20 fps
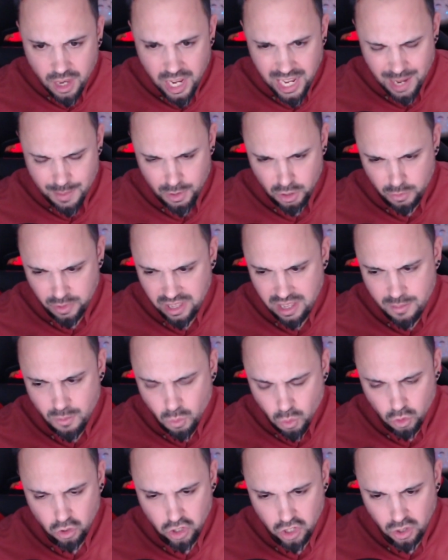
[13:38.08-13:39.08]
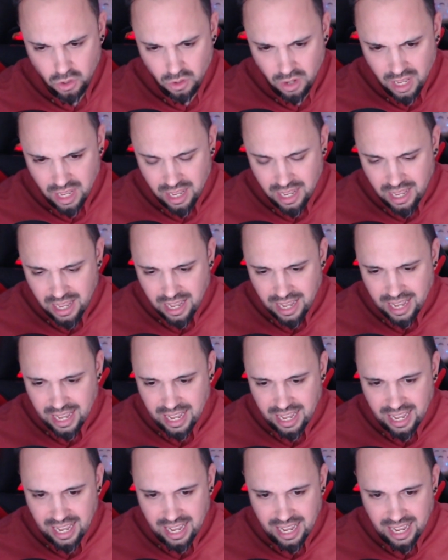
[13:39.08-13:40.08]
que me sorprende mucho
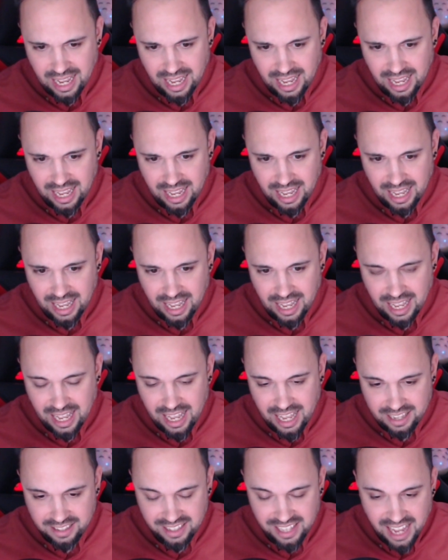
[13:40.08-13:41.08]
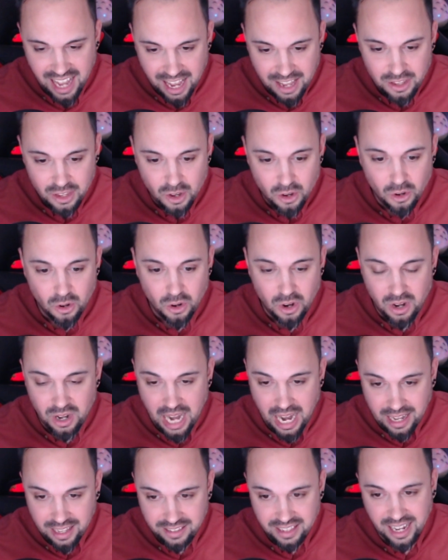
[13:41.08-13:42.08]
eh, este año
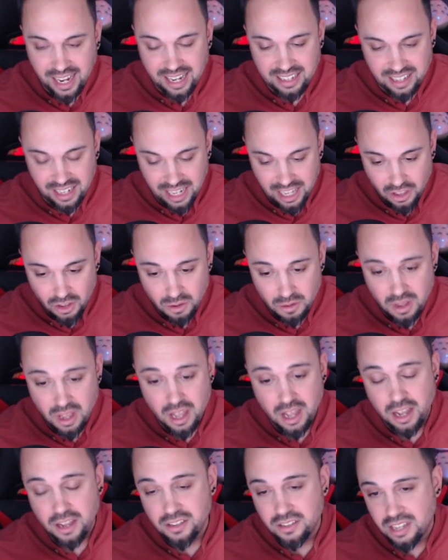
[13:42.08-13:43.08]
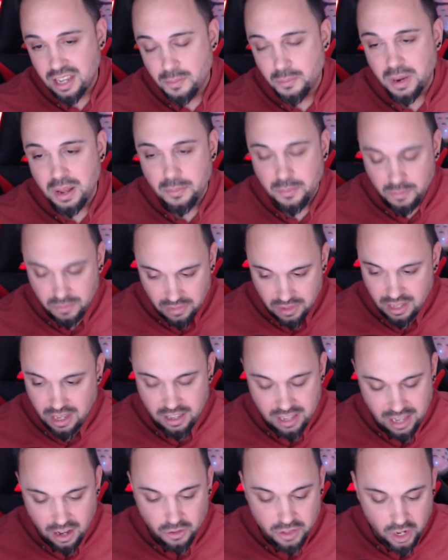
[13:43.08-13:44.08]
la lista que ha salido. Siempre,
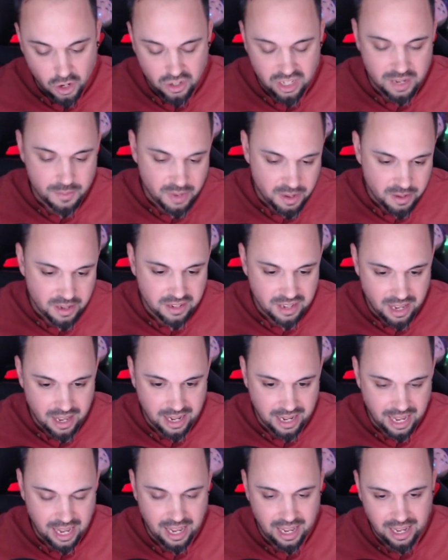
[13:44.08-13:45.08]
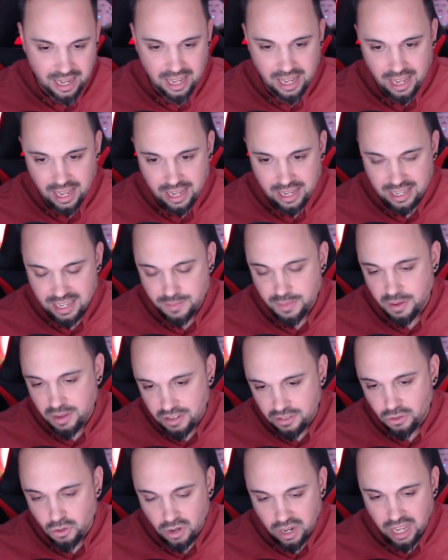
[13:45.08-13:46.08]
ya os digo, siempre sé que, y siempre he
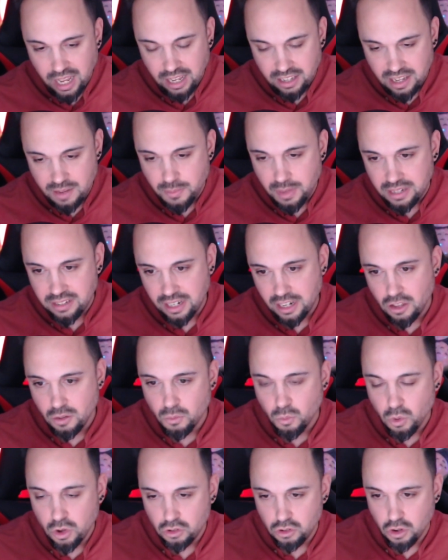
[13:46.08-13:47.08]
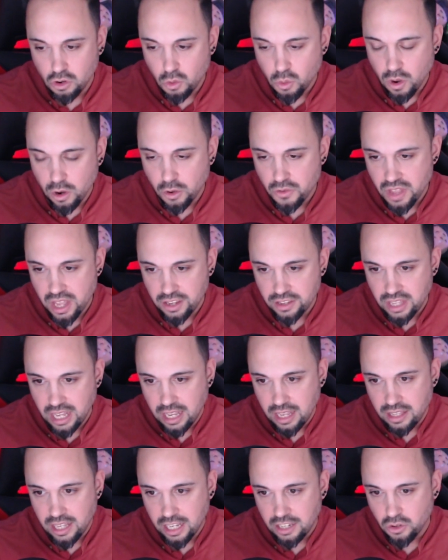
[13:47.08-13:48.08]
visto que siempre han salido muchos juegos
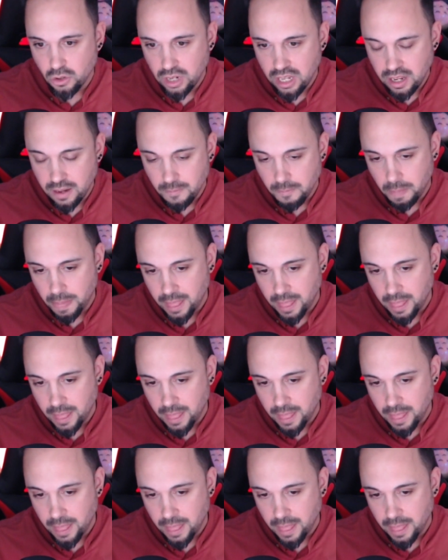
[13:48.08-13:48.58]
de, Sony.